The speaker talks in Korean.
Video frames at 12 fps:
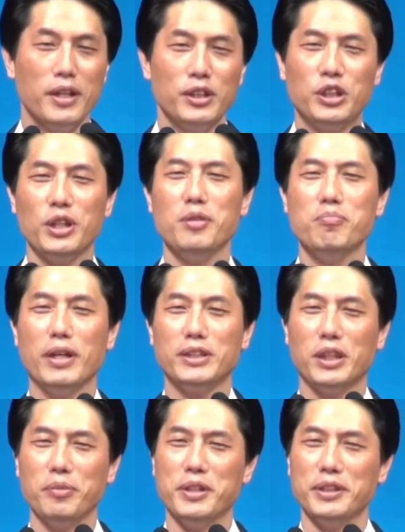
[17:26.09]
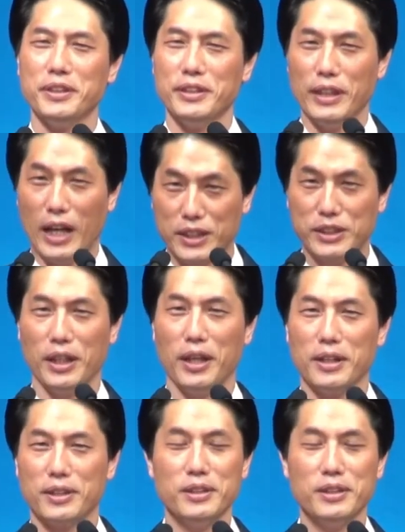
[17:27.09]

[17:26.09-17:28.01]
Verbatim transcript: 시험만 치면 낙제.